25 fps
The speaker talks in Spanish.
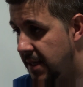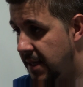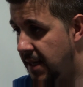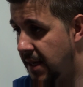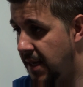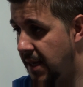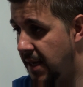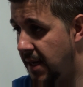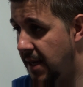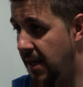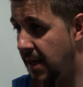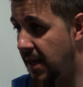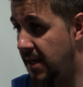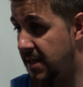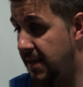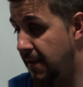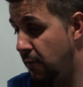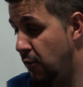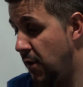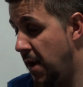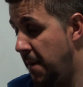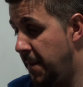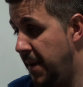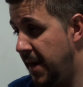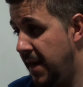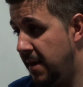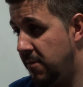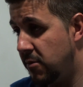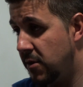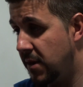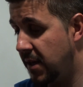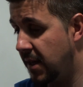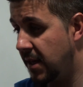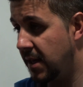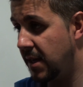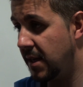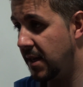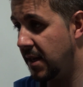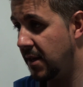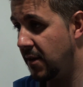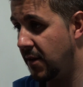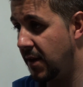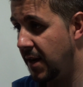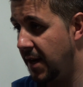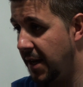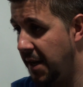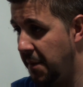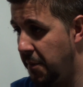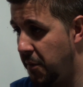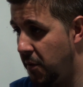y ha sido una pena porque creo
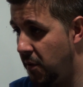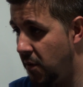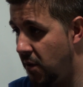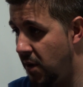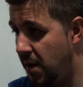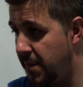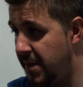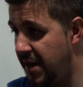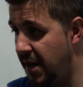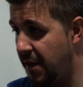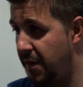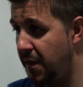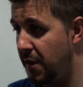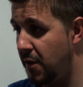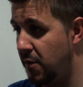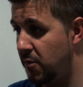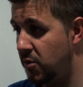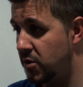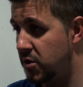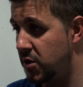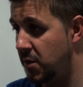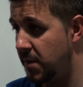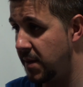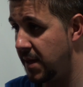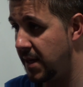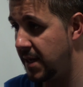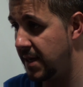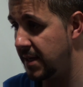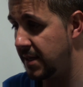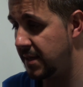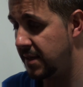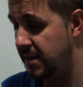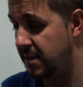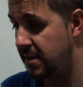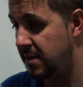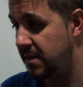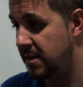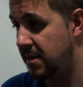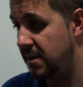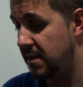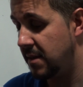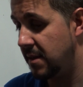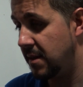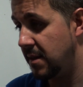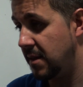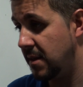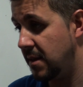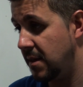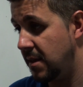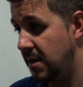que el equipo ha merecido mucho más
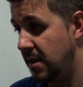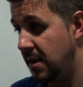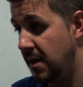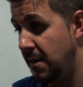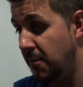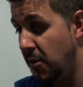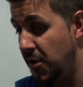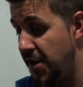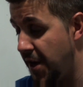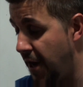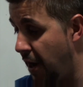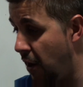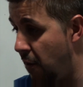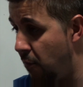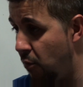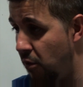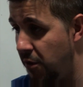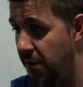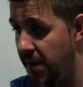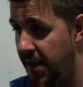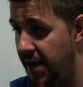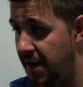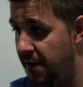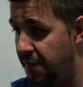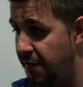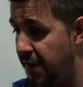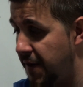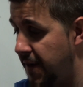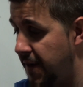y hemos llegado muy bien al